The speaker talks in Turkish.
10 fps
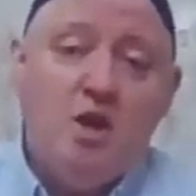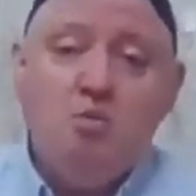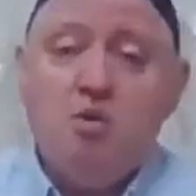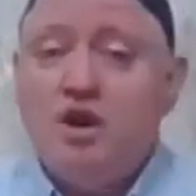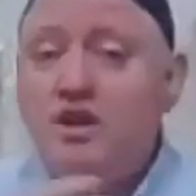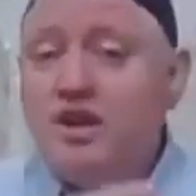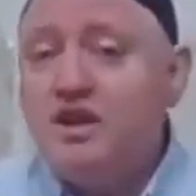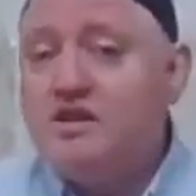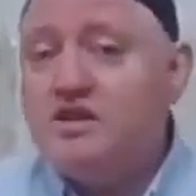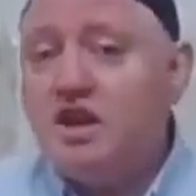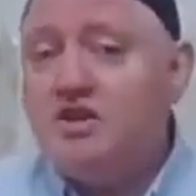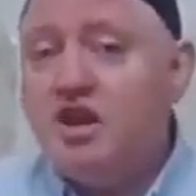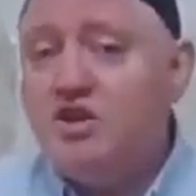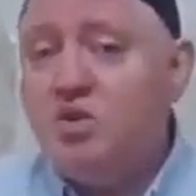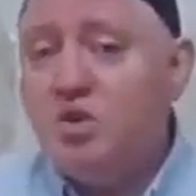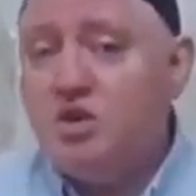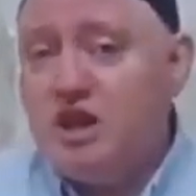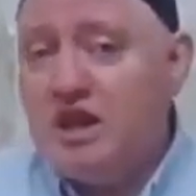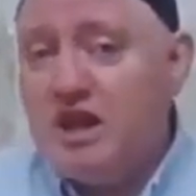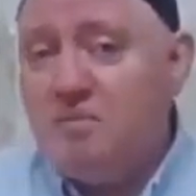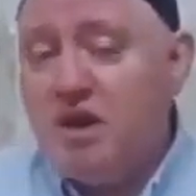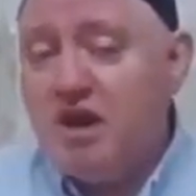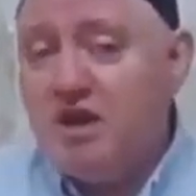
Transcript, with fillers: bu kadar insan radyo dinlemeye